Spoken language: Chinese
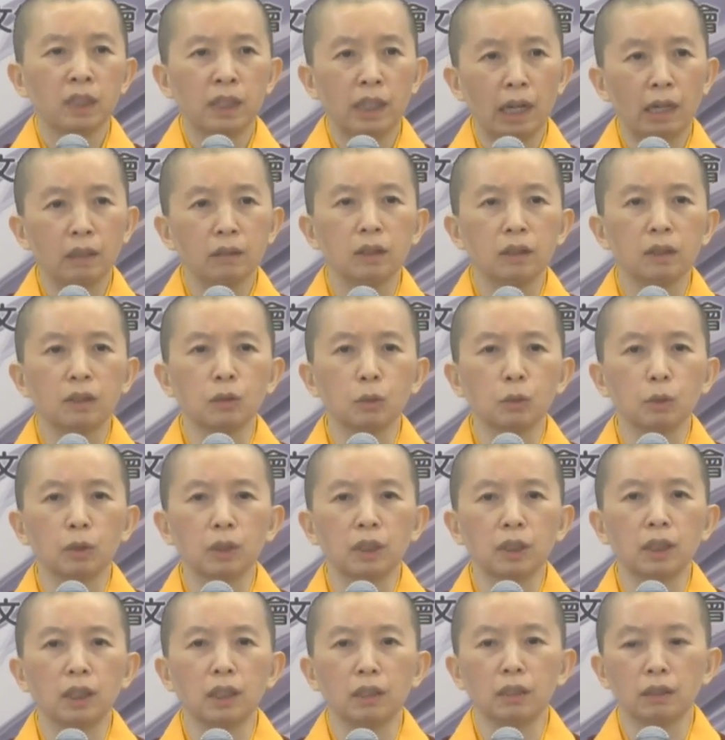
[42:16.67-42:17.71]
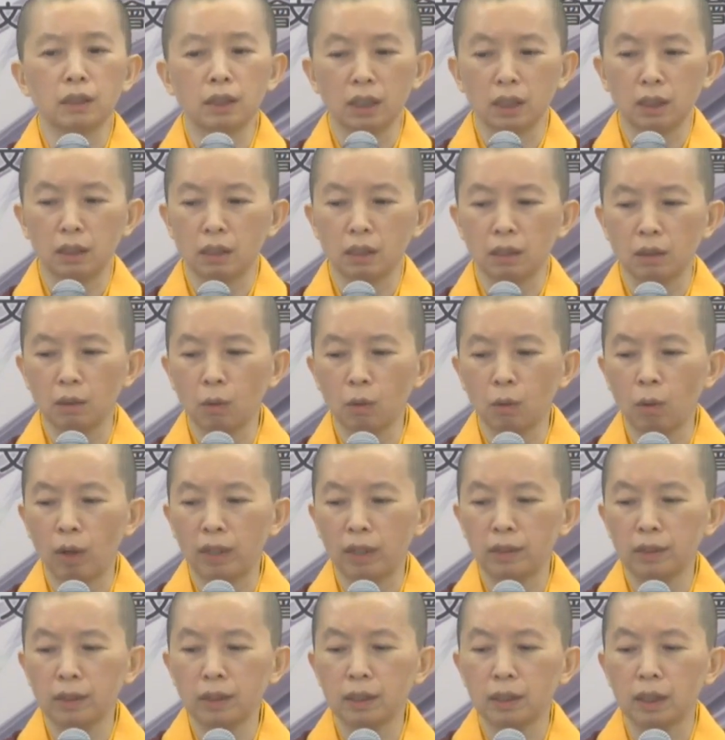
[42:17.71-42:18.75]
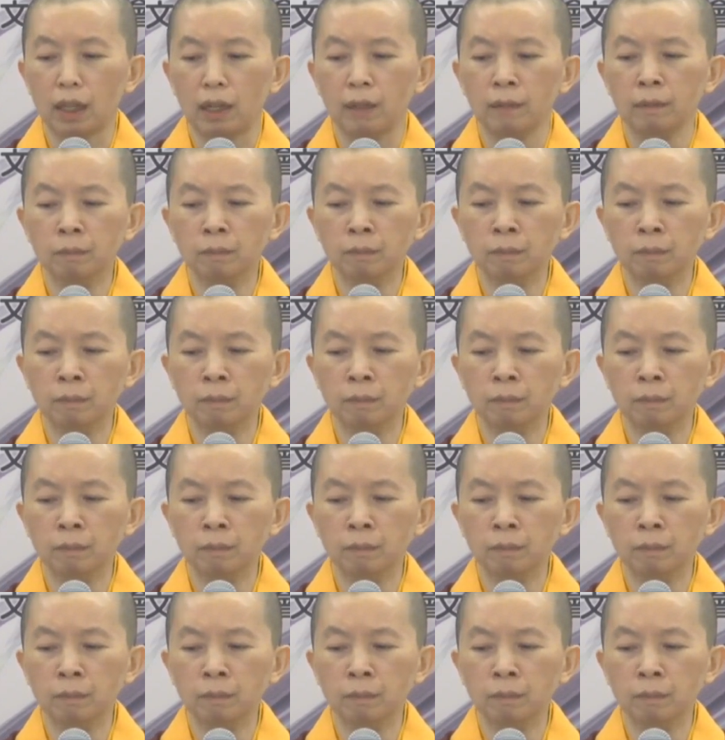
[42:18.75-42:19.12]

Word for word: 这样子做清净跟观想，